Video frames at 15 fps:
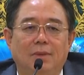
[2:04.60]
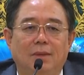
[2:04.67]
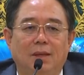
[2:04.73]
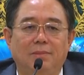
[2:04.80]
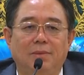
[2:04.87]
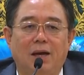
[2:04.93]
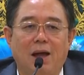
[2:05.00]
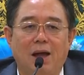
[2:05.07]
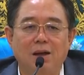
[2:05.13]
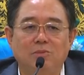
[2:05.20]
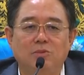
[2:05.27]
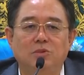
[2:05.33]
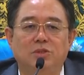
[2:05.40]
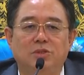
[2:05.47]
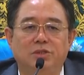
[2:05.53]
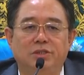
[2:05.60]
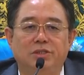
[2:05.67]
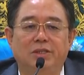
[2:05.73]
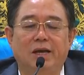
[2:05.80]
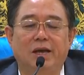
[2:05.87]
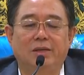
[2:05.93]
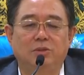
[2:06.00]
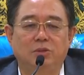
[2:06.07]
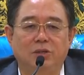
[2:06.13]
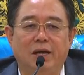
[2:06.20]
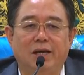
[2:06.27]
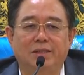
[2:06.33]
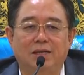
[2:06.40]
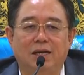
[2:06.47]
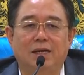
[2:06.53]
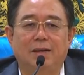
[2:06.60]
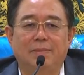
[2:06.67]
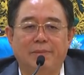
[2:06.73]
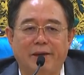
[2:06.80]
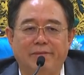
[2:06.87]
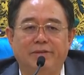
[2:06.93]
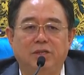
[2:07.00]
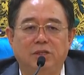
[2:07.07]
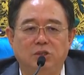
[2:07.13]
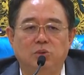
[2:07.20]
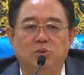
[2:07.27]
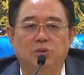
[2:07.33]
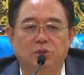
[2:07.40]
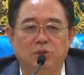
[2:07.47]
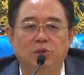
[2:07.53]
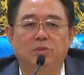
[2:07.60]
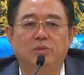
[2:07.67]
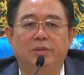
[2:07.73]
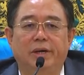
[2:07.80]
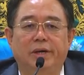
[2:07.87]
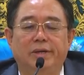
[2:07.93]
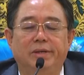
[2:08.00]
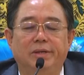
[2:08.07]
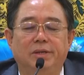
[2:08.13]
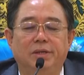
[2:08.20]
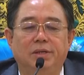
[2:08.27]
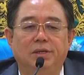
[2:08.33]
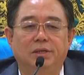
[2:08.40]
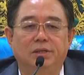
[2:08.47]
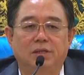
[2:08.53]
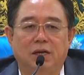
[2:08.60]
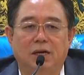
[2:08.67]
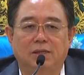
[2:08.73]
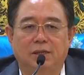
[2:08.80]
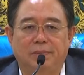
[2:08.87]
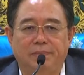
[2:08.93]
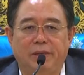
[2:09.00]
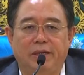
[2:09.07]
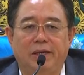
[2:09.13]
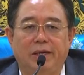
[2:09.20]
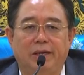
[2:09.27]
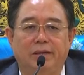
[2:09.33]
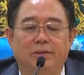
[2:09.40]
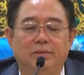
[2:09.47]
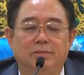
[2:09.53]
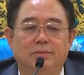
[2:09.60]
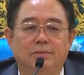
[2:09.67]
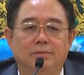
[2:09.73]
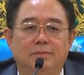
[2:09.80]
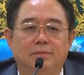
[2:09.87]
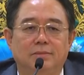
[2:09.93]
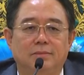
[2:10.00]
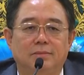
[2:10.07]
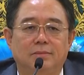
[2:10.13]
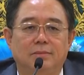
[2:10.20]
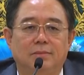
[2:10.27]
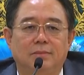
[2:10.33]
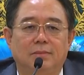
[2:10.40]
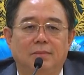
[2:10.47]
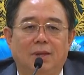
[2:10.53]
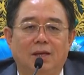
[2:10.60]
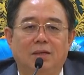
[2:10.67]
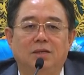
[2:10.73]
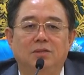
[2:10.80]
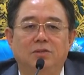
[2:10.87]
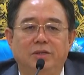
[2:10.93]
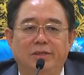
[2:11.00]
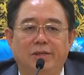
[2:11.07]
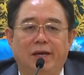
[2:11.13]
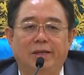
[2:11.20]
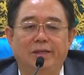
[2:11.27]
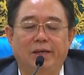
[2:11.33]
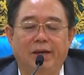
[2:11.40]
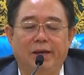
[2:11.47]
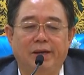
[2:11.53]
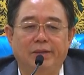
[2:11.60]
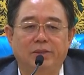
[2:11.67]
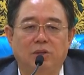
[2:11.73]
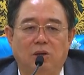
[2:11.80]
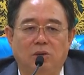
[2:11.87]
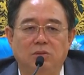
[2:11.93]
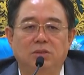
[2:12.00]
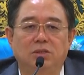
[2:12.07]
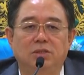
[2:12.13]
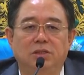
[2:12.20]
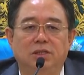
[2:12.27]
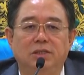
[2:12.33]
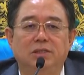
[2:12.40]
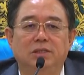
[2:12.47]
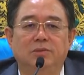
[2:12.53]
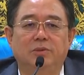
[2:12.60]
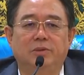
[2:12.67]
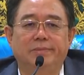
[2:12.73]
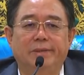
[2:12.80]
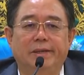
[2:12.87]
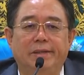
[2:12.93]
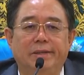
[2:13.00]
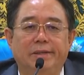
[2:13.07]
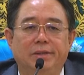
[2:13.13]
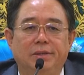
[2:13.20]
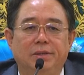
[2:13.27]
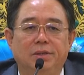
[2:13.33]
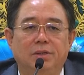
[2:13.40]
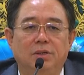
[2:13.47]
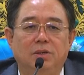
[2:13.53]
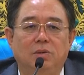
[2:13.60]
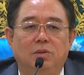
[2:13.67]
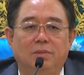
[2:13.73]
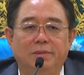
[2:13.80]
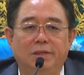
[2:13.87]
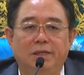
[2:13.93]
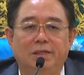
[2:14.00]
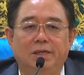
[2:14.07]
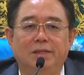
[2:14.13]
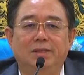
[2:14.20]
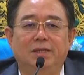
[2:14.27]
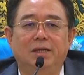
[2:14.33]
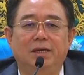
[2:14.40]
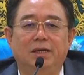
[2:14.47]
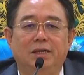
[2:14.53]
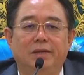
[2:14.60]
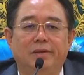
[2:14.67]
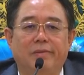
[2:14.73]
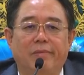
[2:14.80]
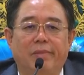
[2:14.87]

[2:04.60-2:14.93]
那么暗物质世界居然占了百分之九十六的这样的比例。那科学家也同时提醒我们，我们的人体